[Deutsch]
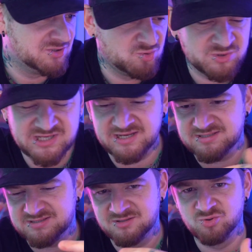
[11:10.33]
Do Z,
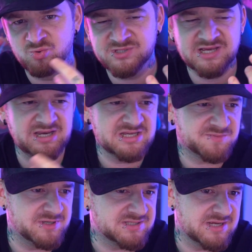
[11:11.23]
do Z,
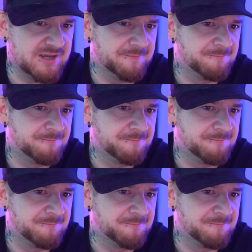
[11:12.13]
SBC.